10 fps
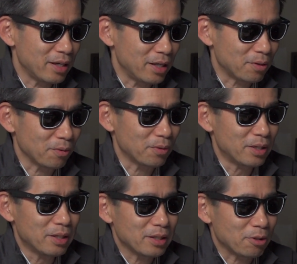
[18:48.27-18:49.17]
えーと、
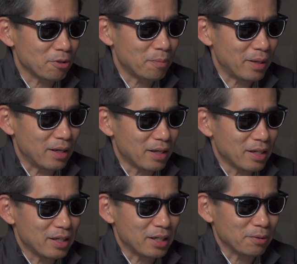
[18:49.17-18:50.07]
例えば
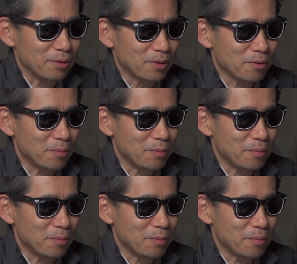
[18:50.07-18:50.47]
あの